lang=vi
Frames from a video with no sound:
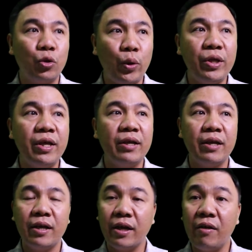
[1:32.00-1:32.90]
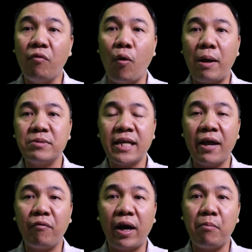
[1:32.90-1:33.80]
Tuy nhiên, cái vụ ám
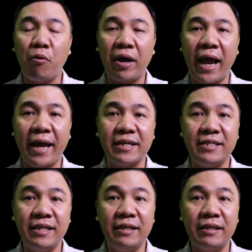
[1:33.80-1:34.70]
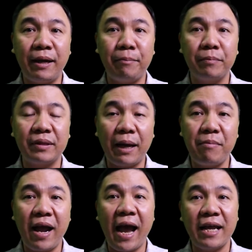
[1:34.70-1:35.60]
sát vào năm
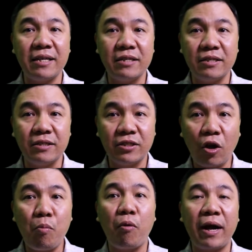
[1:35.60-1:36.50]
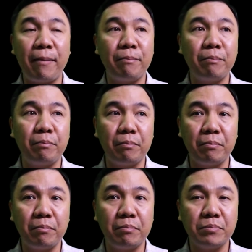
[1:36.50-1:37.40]
1982 sau một năm
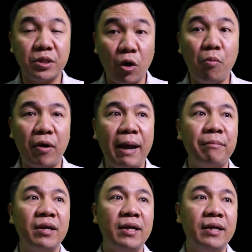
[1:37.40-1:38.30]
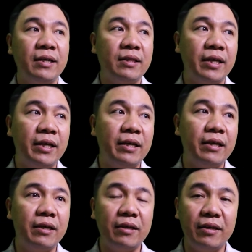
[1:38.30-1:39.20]
sau một năm
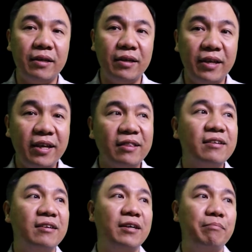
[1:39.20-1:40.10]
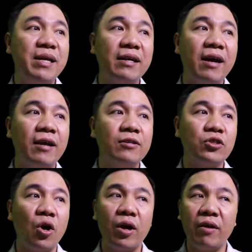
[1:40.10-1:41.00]
thì ít người biết đến
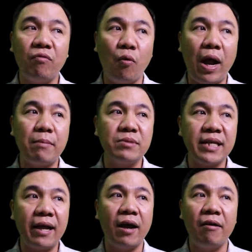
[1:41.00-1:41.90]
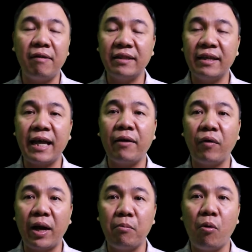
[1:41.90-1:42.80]
so cái vụ ám sát ở Vatican
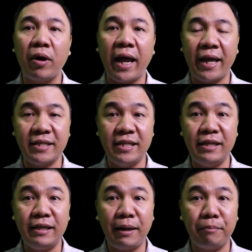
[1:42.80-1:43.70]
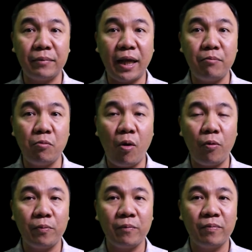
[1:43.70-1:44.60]
vào năm 1981.